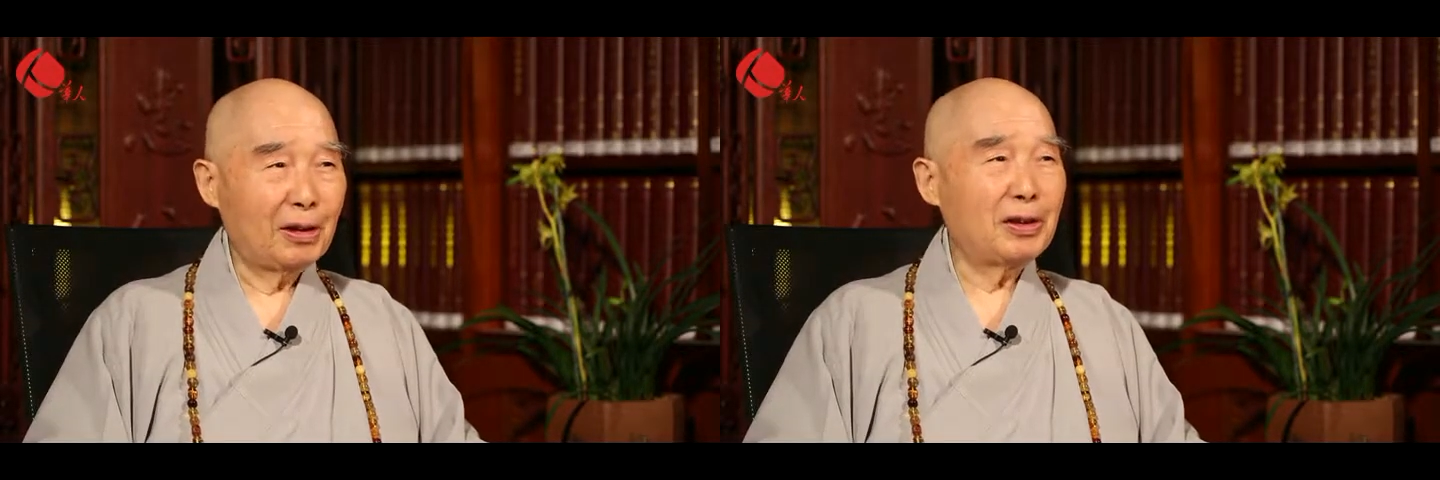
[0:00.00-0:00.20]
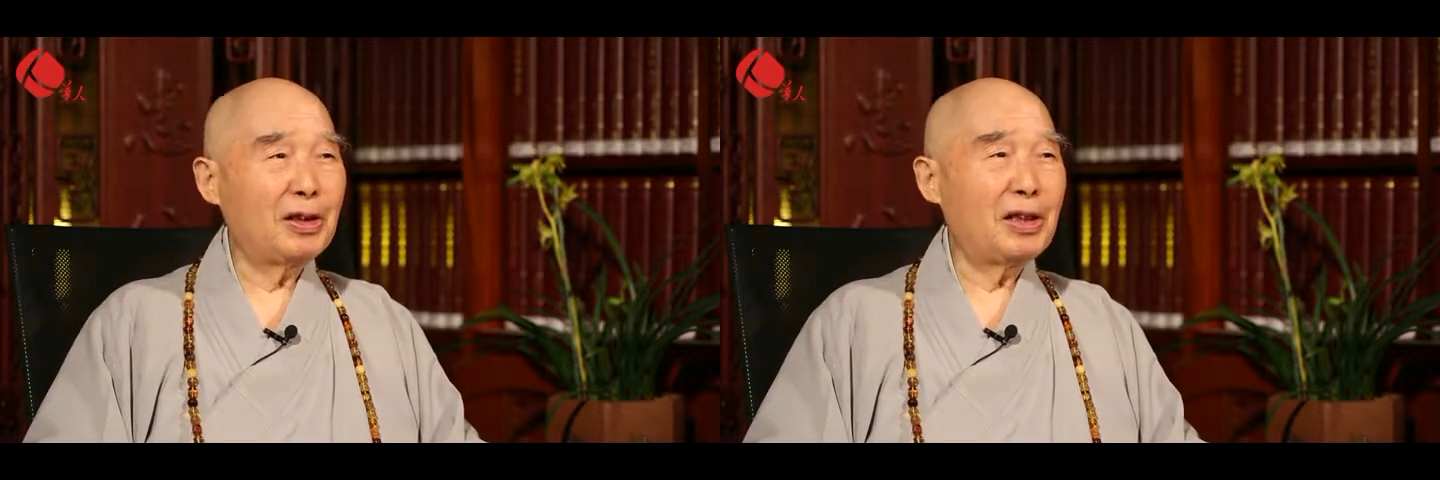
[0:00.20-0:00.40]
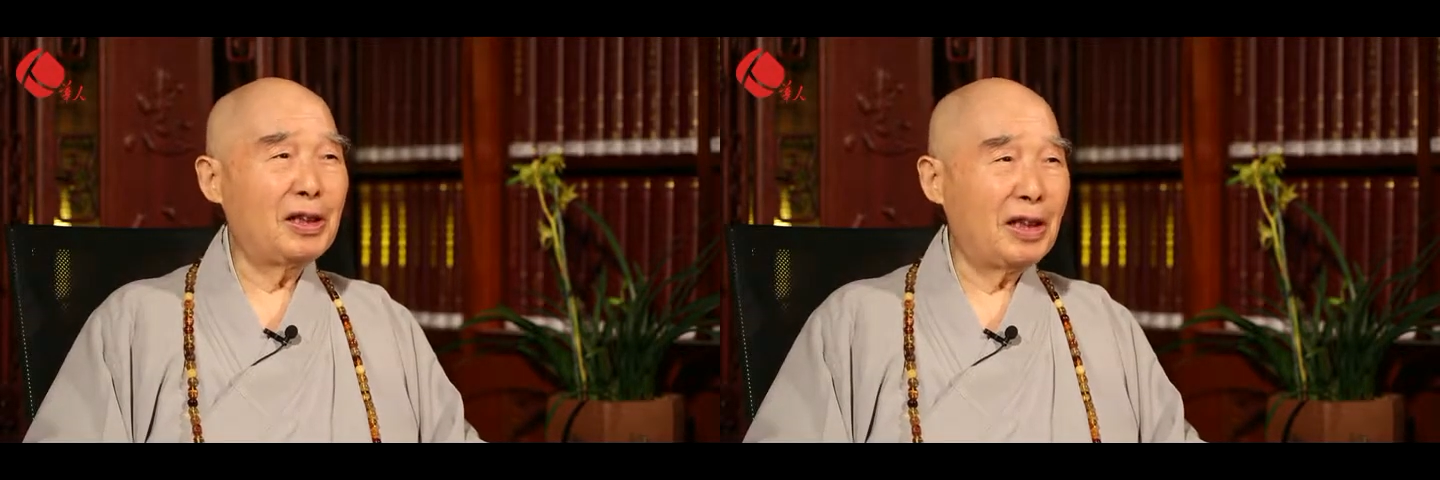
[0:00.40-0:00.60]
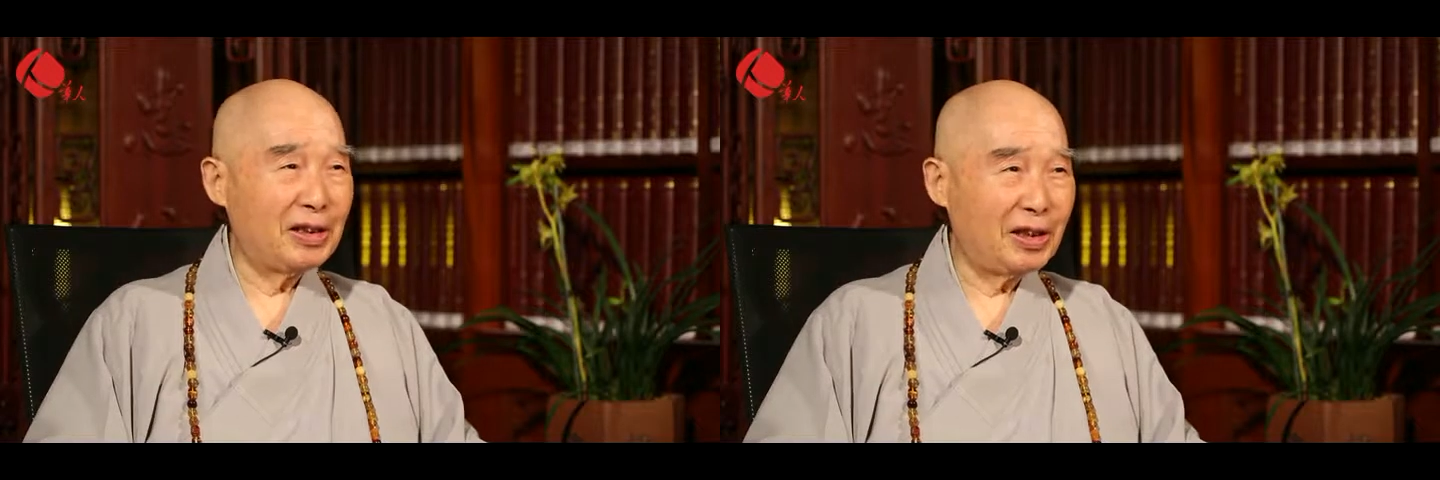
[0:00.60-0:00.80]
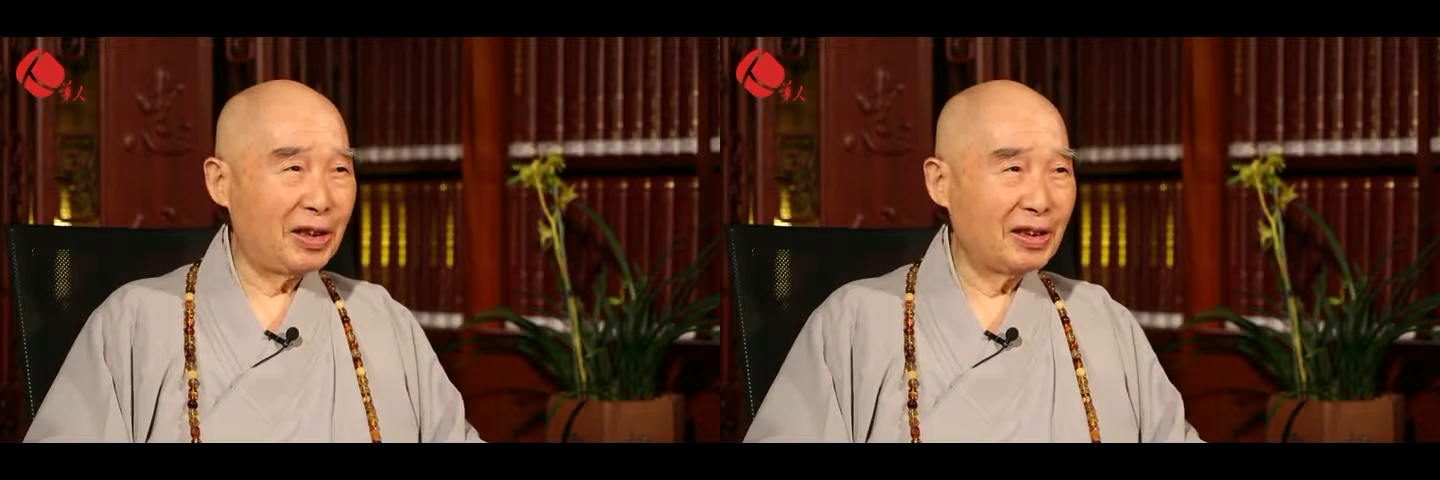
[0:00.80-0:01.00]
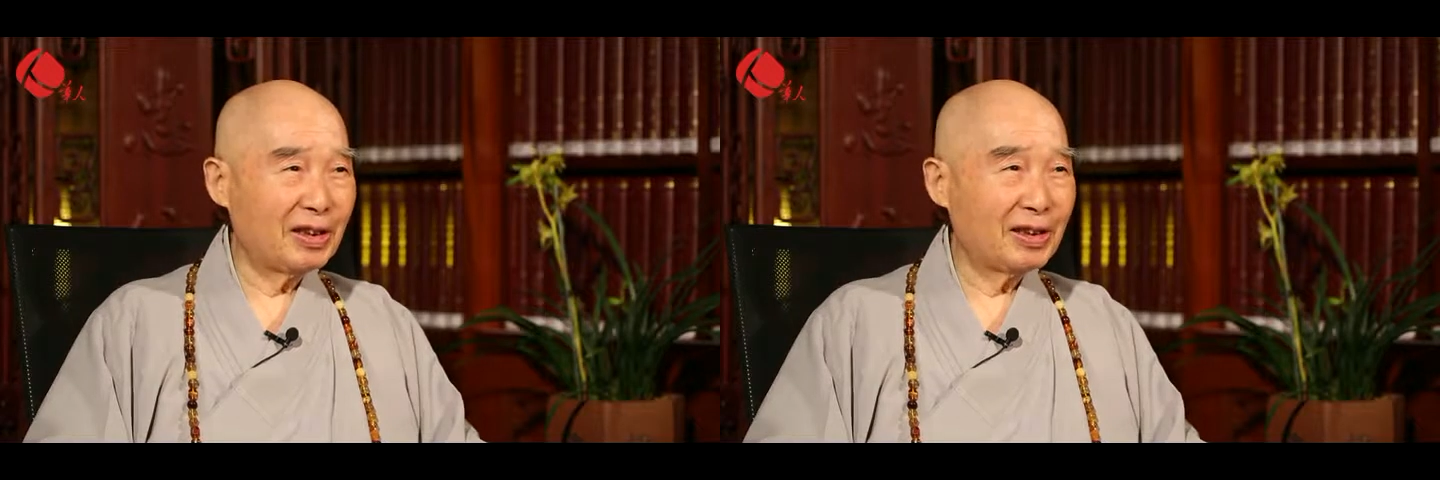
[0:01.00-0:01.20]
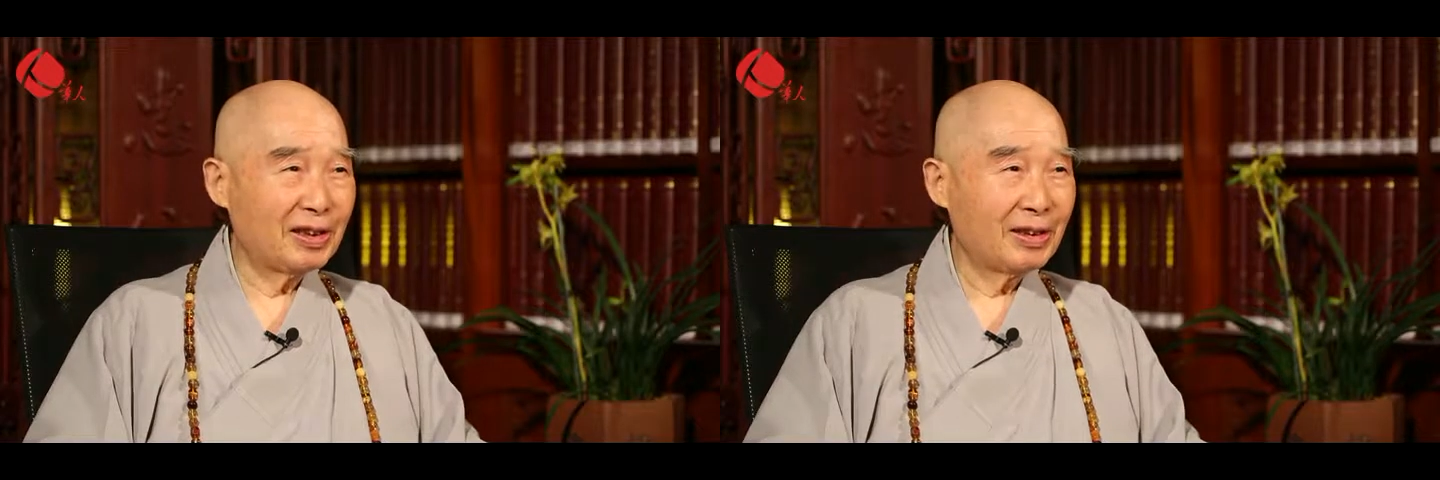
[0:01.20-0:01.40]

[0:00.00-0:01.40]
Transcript: 他说你年轻，